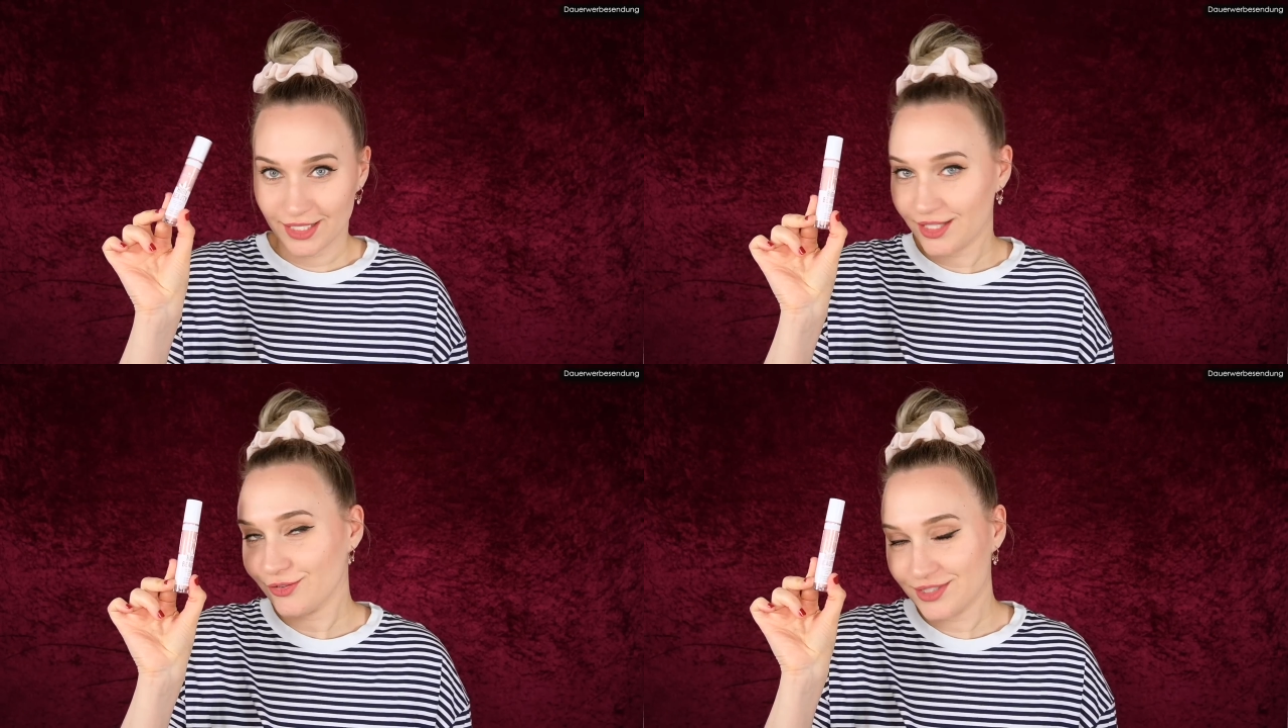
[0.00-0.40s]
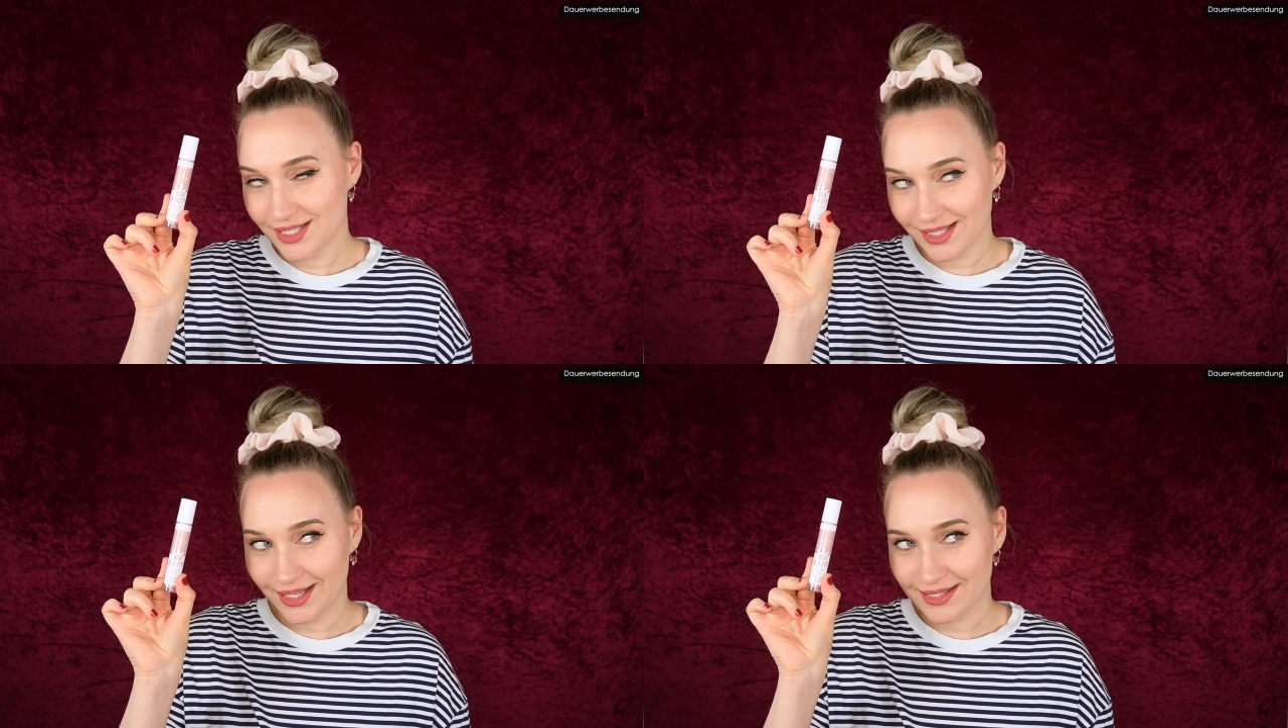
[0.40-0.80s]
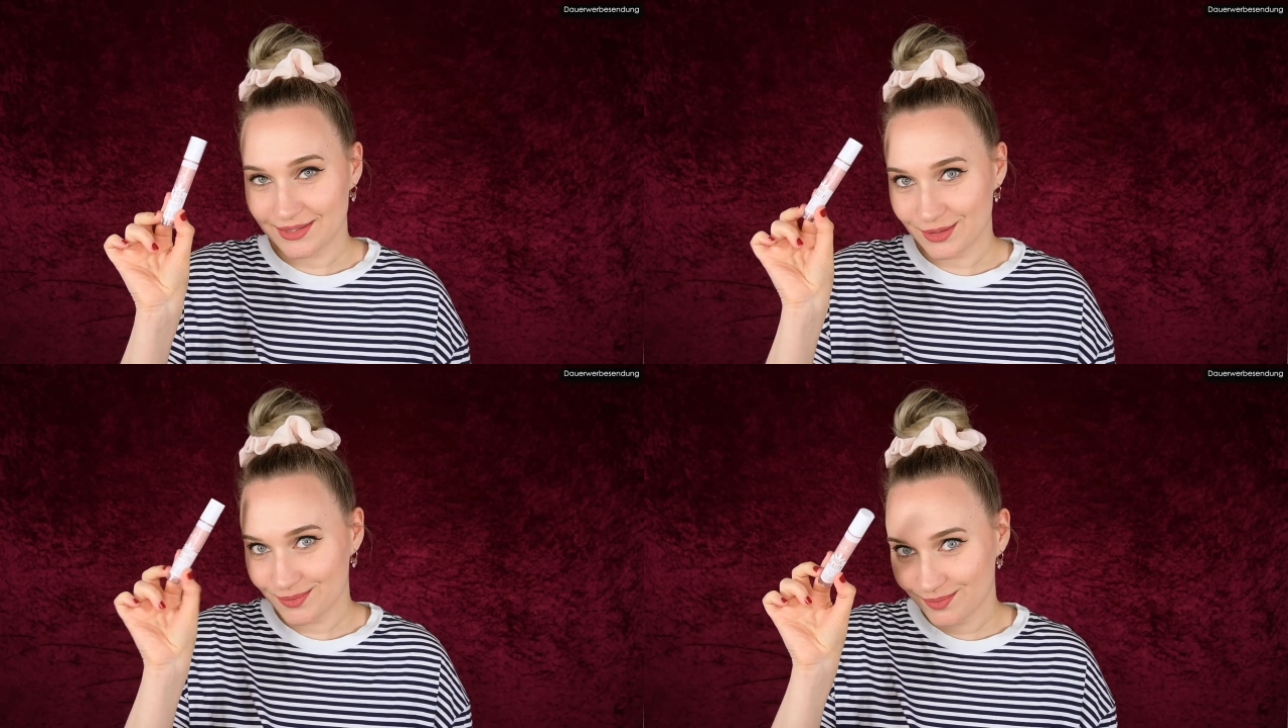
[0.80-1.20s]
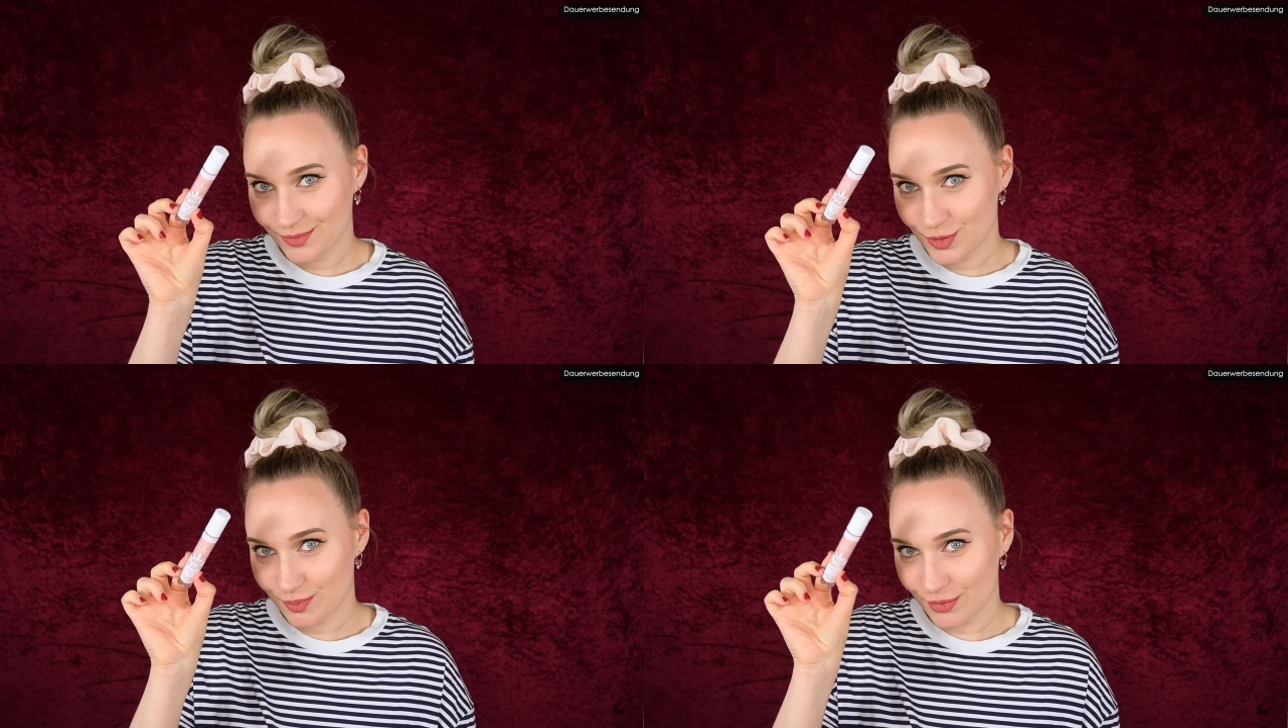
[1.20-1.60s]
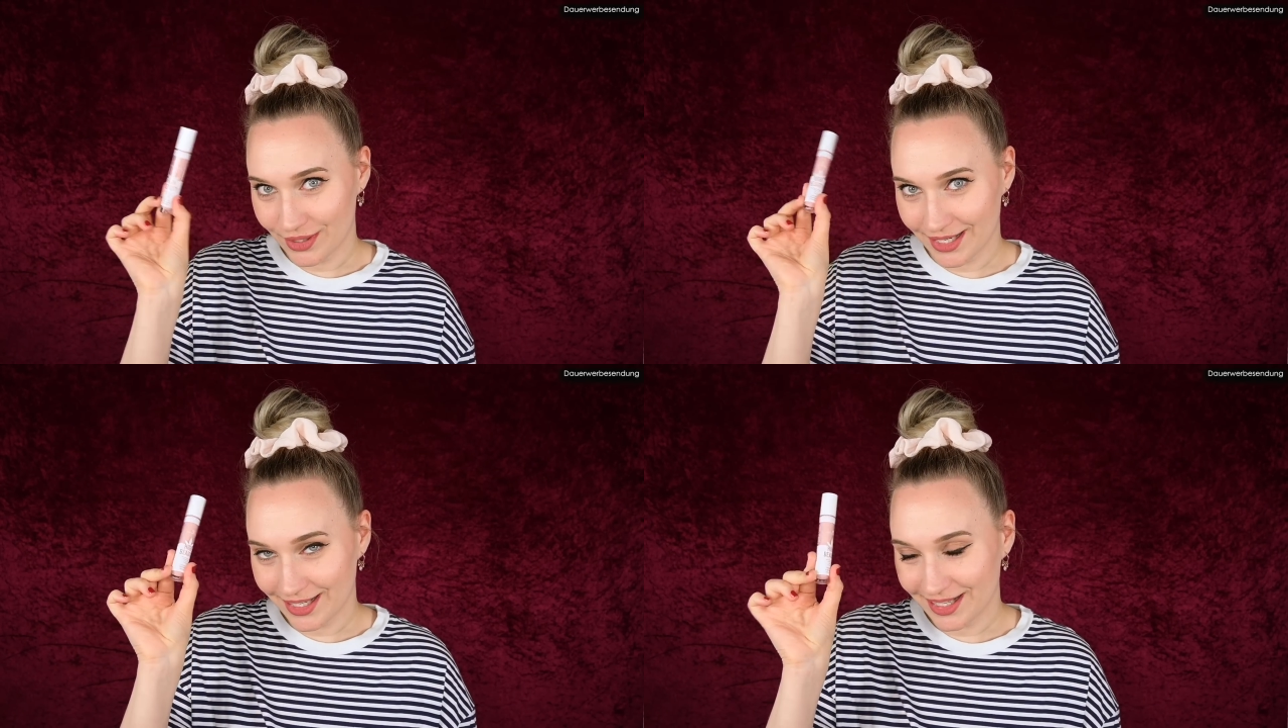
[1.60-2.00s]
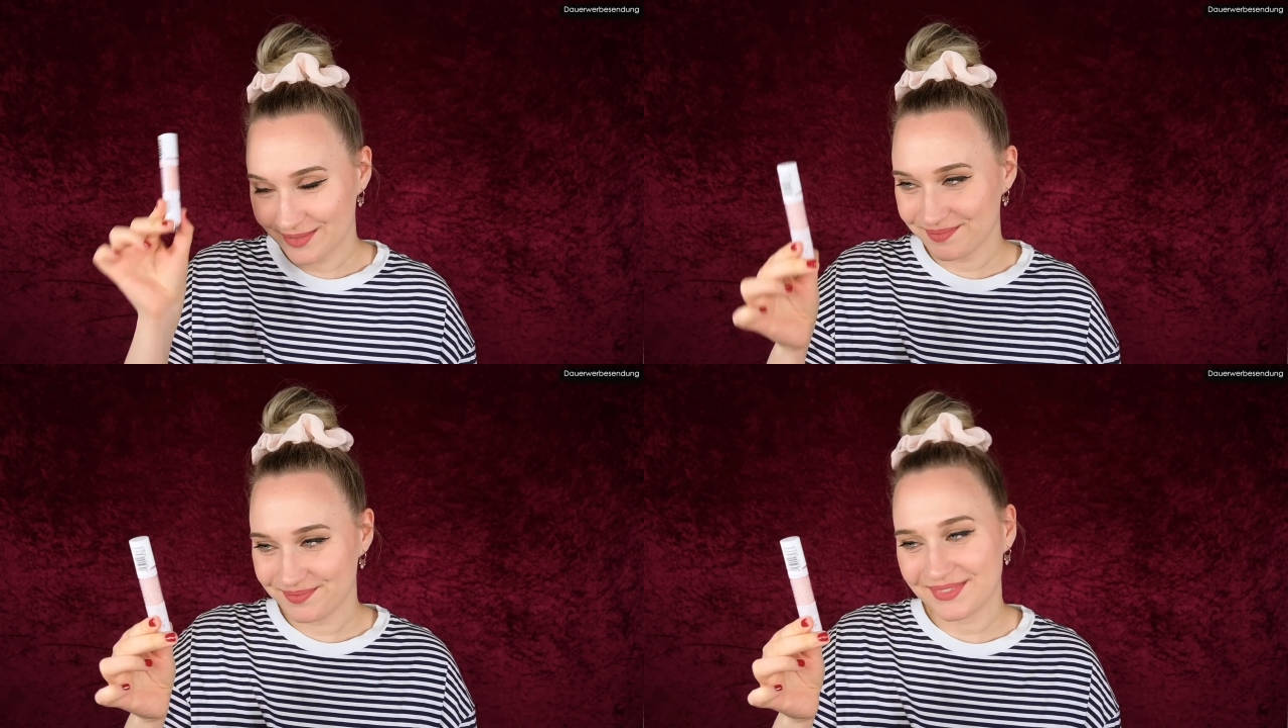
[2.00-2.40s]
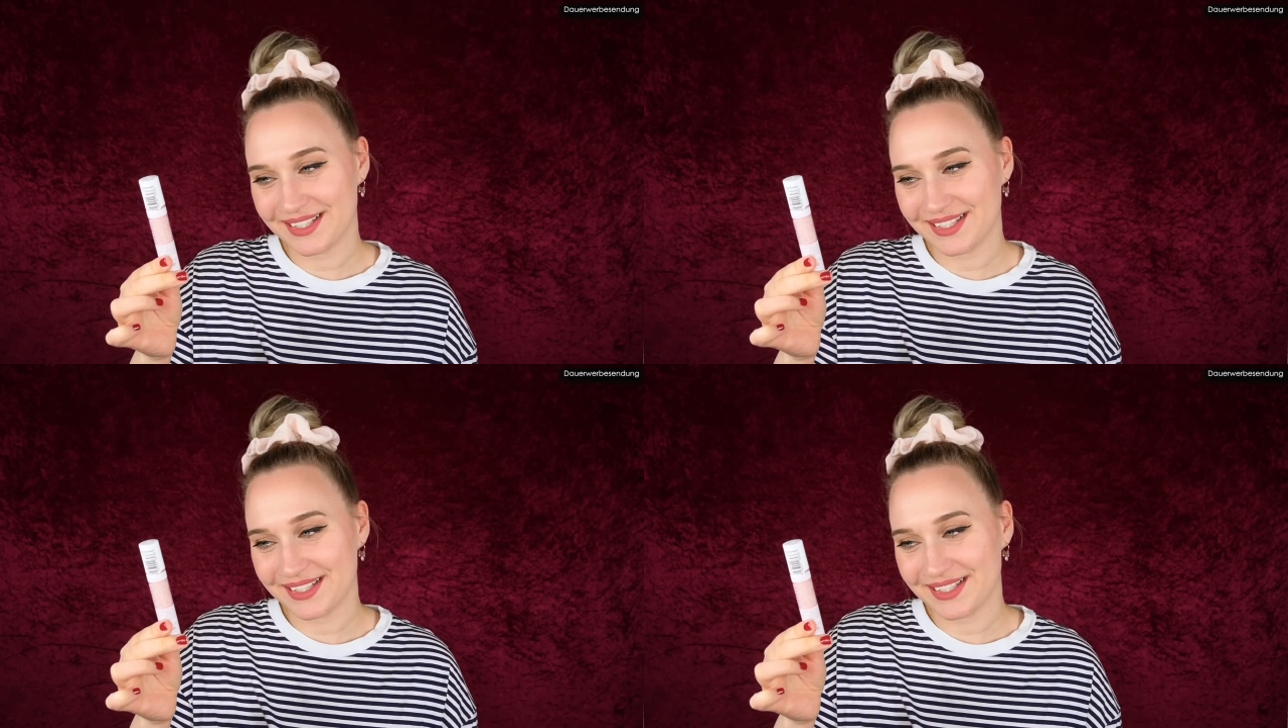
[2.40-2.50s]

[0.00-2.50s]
Ich finde ihn klasse. Spoiler-Alarm.